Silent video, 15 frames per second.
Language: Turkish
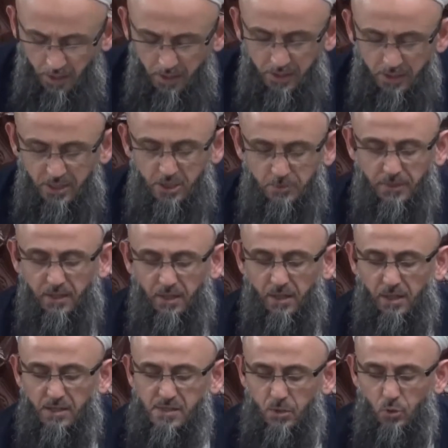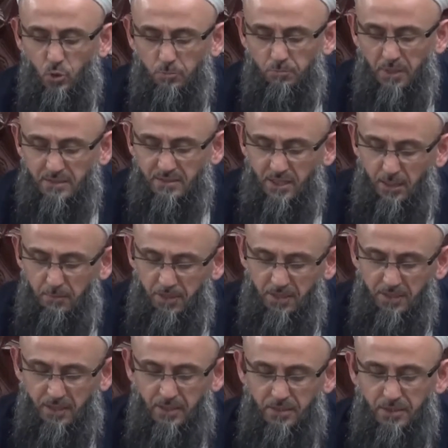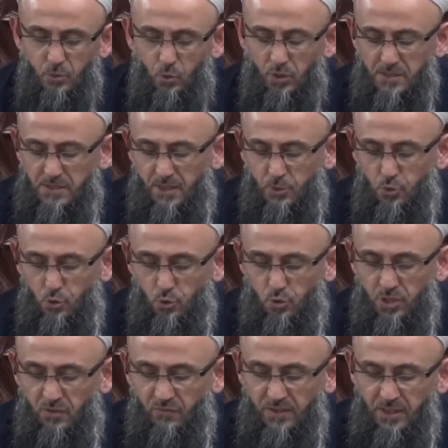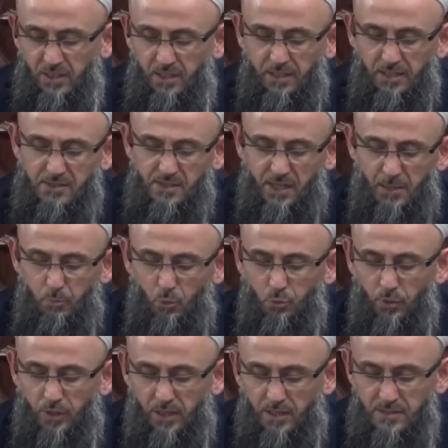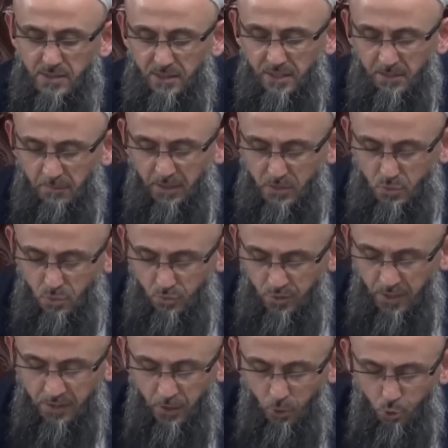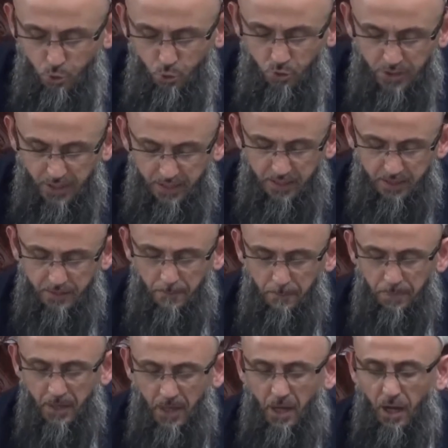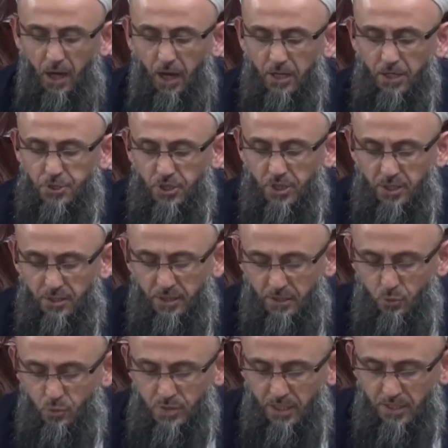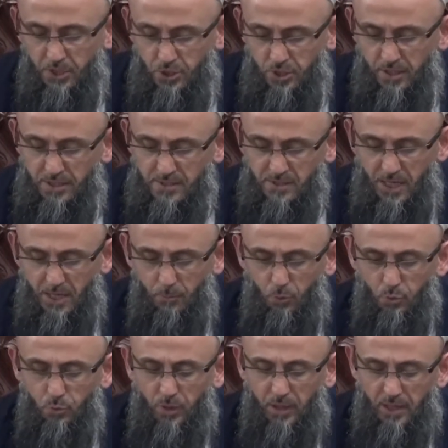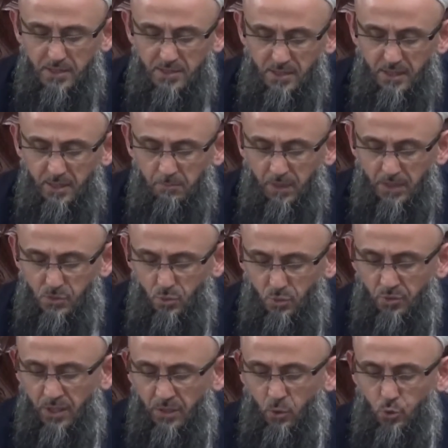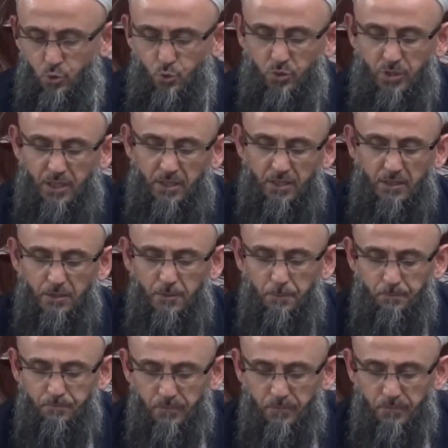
İtibar arazi yolup mal sahibine değildir. Dolayısıyla çocukların ve delilerin sahip olduğu arazilerin mahsulünden de öşür gerekir. Aynı şekilde tüzel kişilerin sahip olduğu arazilerin mahsulünden de öşür gerekir.